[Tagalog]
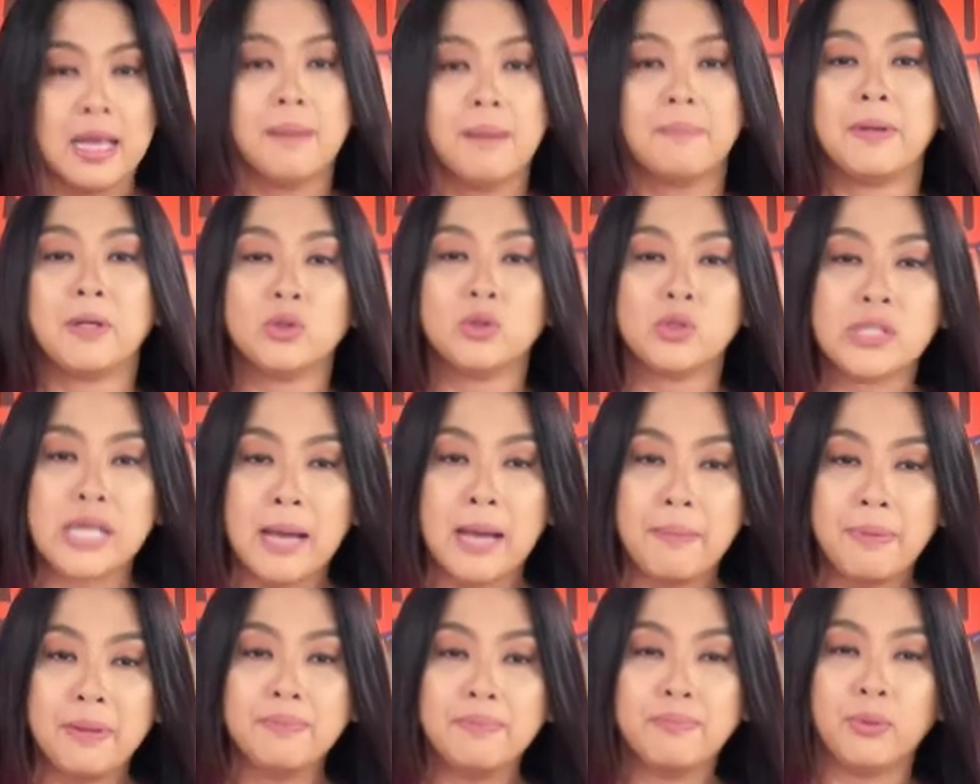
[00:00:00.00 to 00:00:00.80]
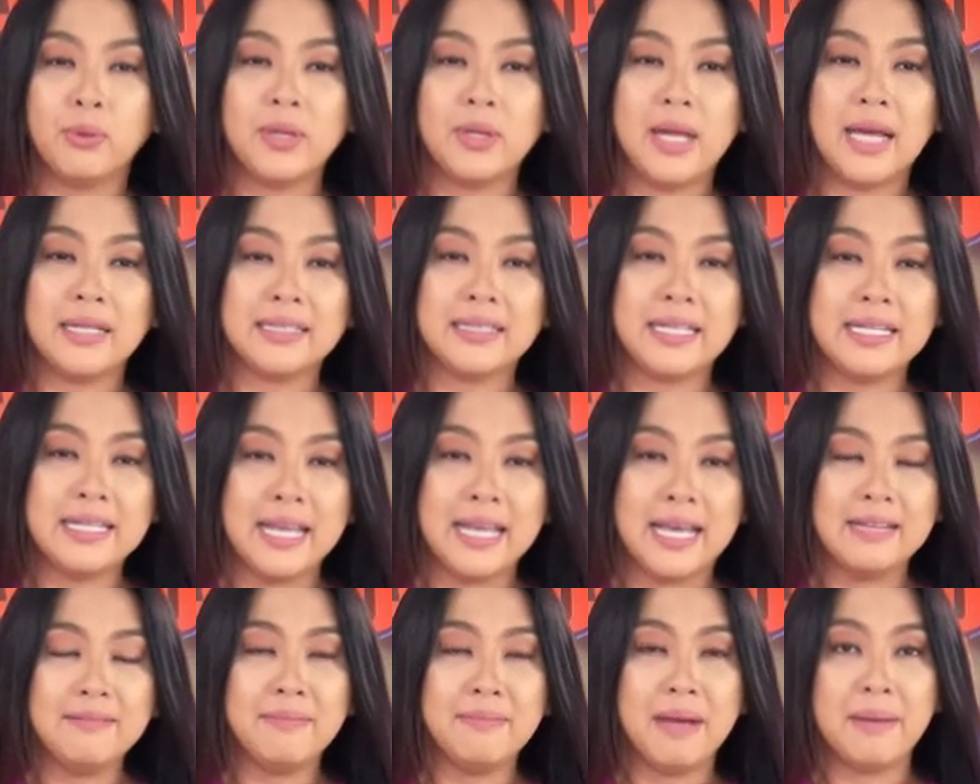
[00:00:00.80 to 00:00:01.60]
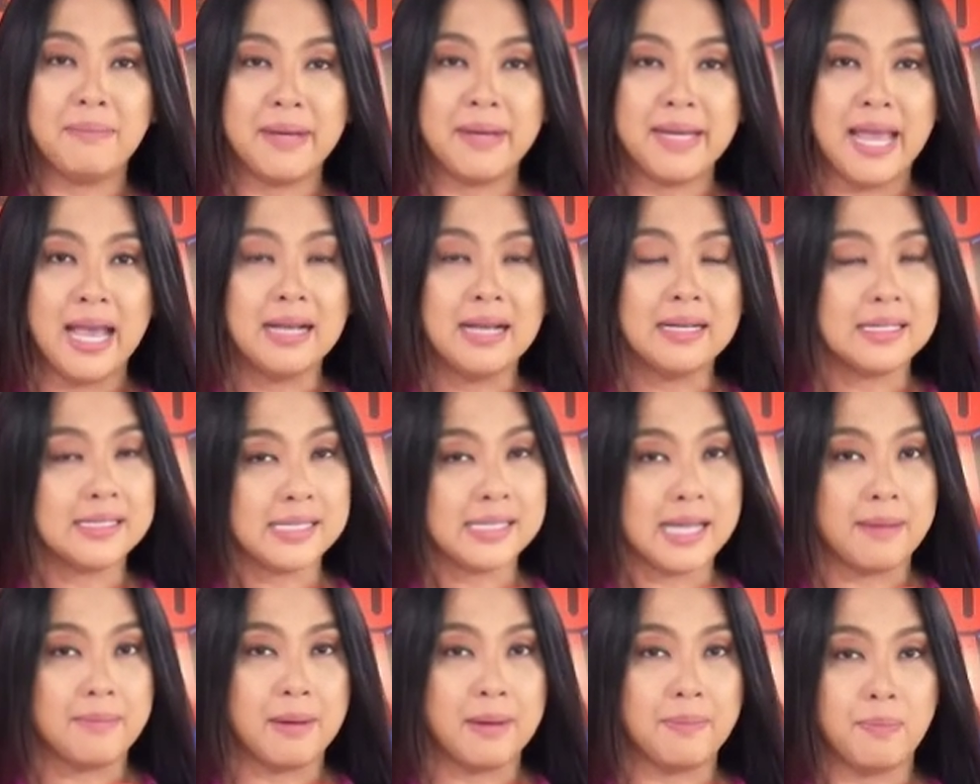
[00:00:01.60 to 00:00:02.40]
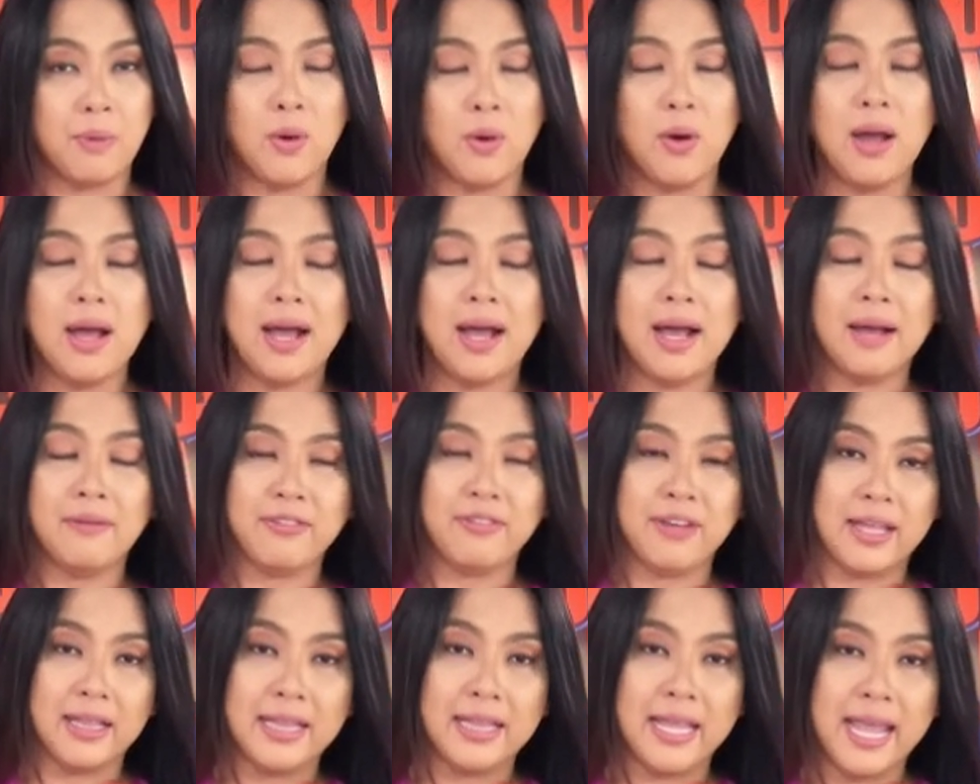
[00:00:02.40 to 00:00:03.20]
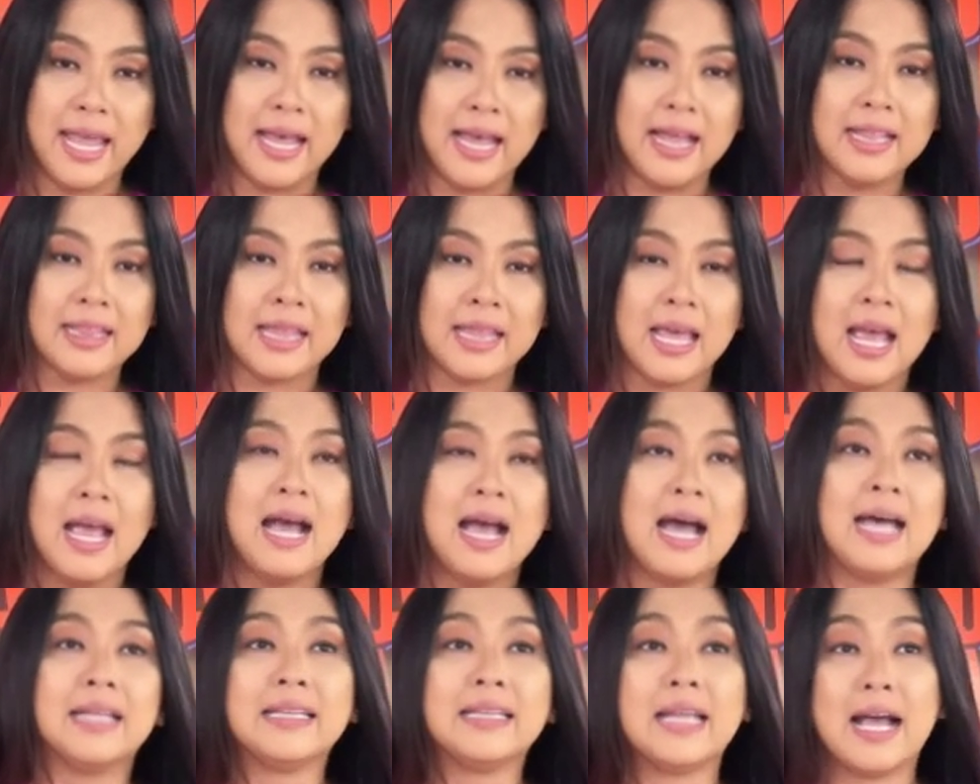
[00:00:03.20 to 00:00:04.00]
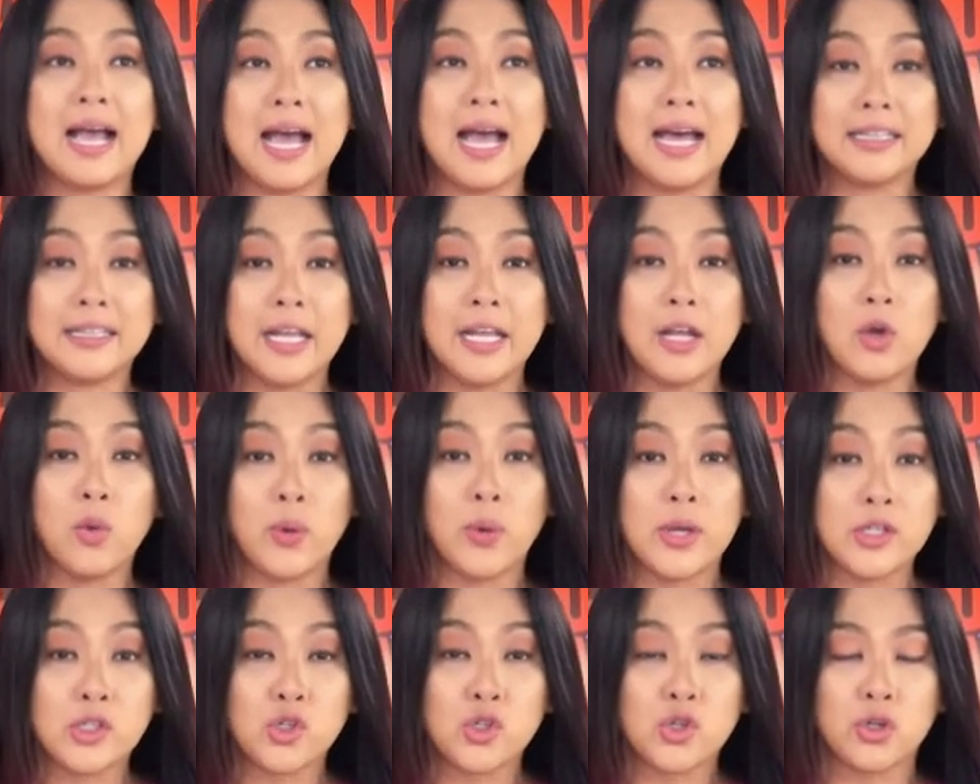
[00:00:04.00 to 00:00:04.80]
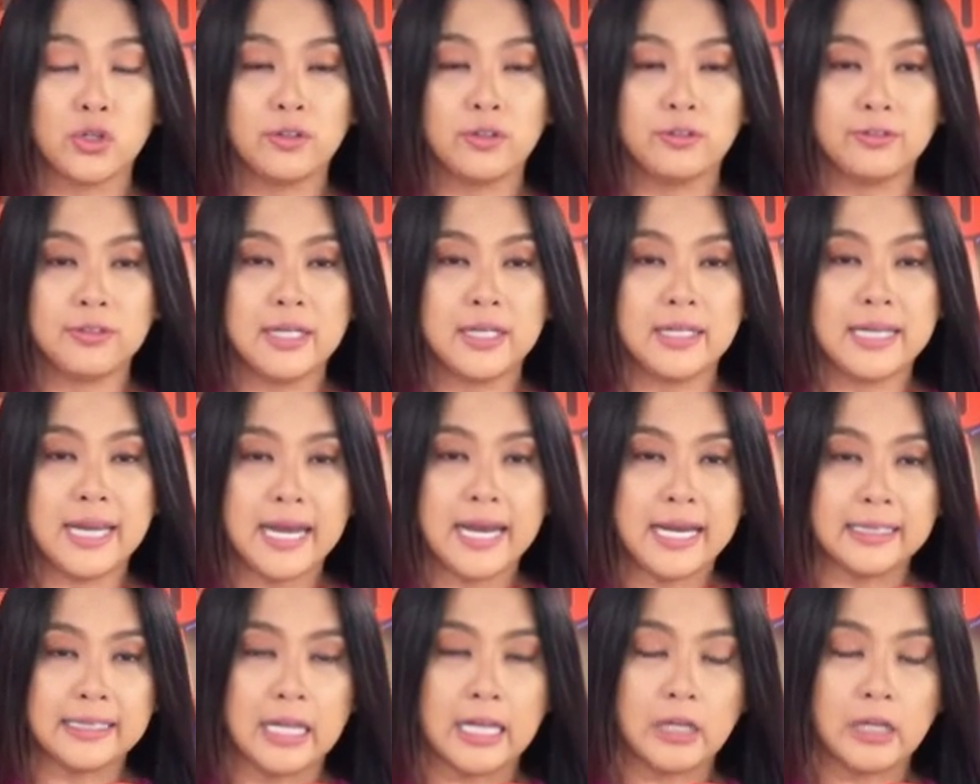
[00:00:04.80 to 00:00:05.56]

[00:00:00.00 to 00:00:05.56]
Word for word: Pag-usapan po natin yan mamaya kasama po ang PhilHealth at ang ating question of the day.